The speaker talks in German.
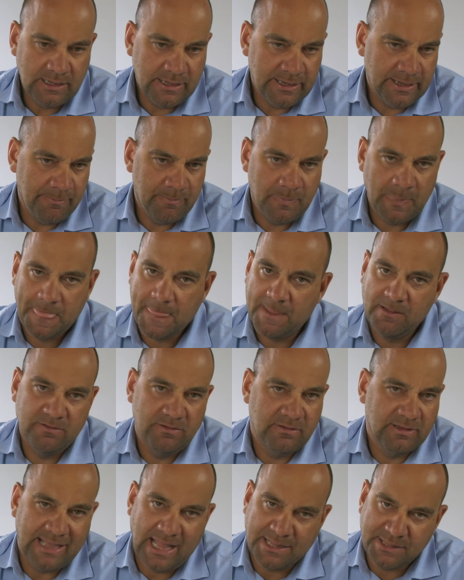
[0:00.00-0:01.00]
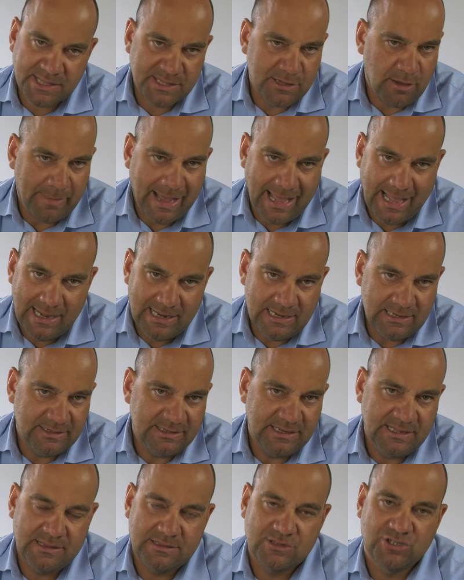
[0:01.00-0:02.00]
Ähm, ganz
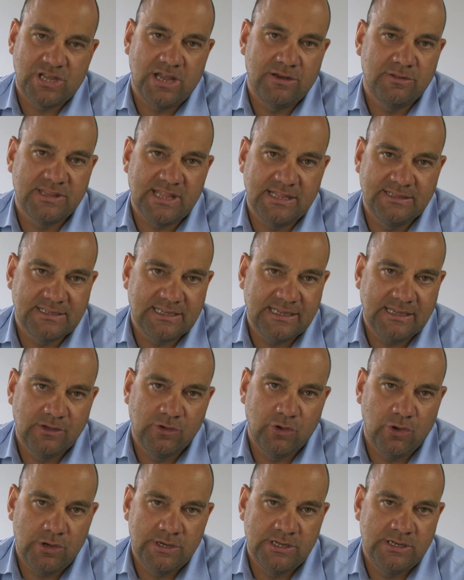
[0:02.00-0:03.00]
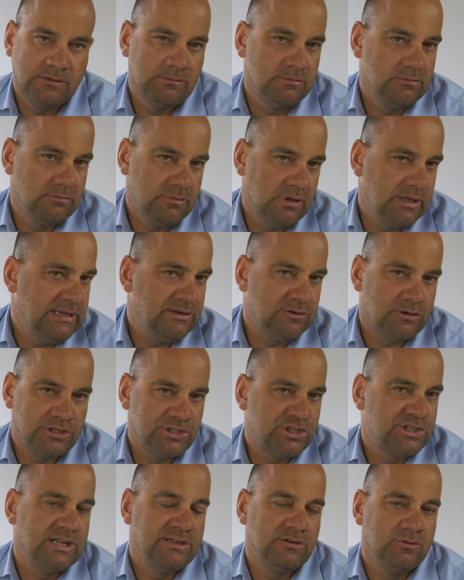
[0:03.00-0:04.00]
normal, diese Scheidungsanträge können in
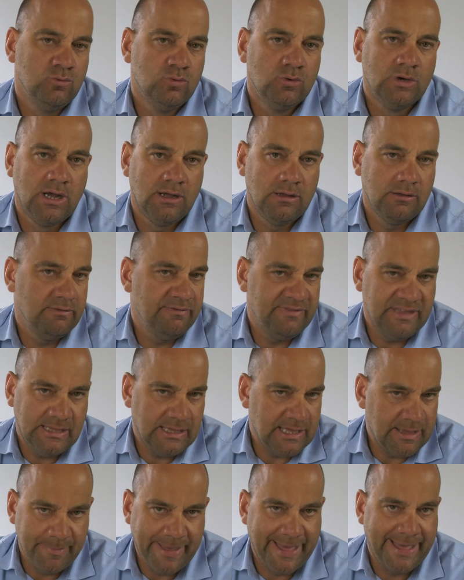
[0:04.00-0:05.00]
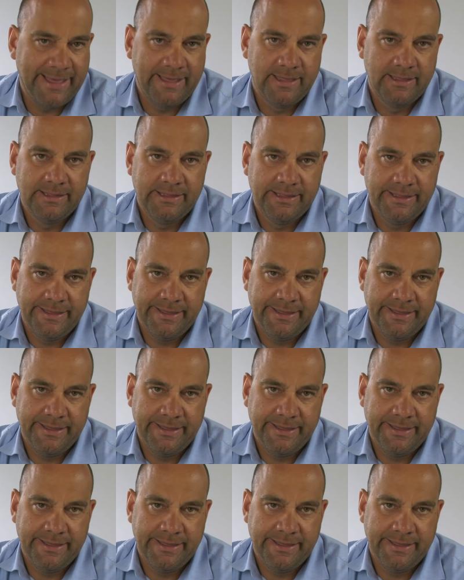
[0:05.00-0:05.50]
Deutschland nur, wie immer,